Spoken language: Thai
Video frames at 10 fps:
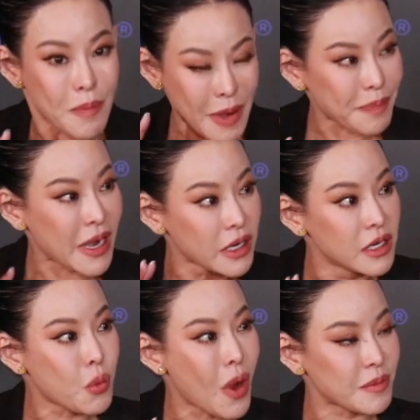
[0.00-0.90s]
มันเป็น
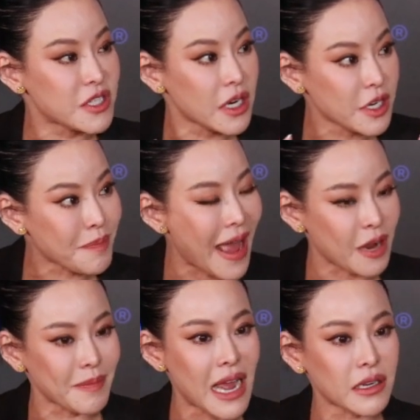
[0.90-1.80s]
เรื่องความเชื่อที่แปล
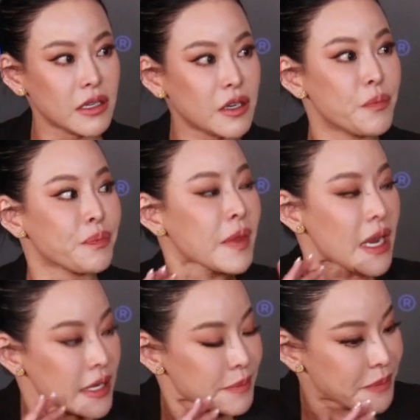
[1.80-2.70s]
กมากคือ
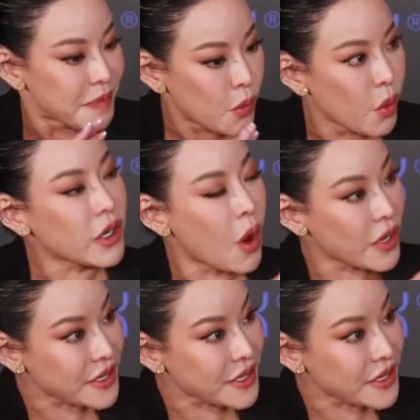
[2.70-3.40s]
พี่วุ้นเขาก็